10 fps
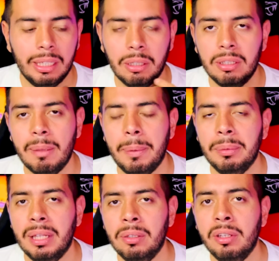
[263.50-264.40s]
Y cuando le
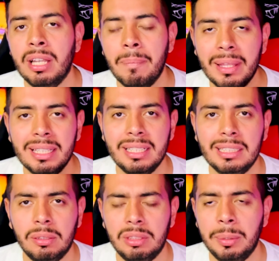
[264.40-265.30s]
preguntaron, oigan, ¿van a ser
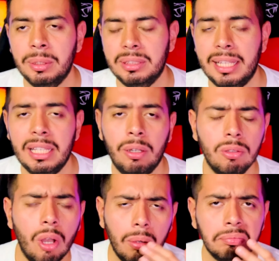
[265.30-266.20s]
exclusivos? Él dijo,
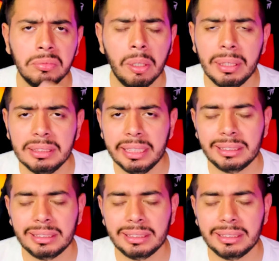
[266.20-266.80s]
no, no va a ser